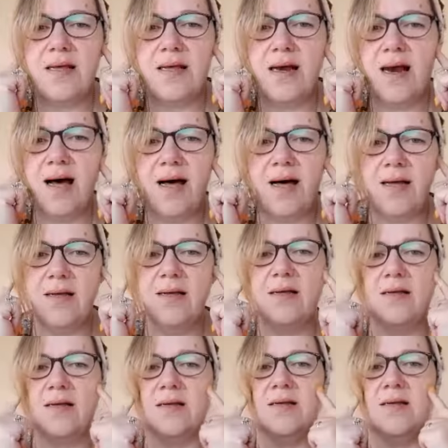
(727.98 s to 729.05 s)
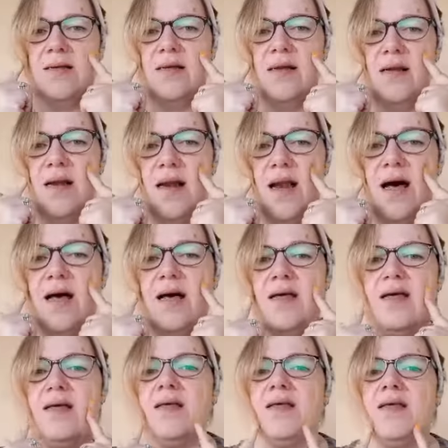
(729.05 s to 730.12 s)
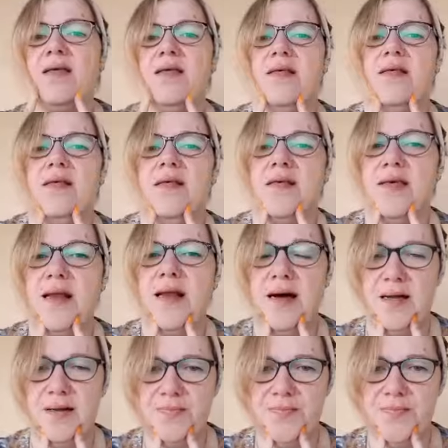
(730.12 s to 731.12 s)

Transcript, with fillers: là, là et là.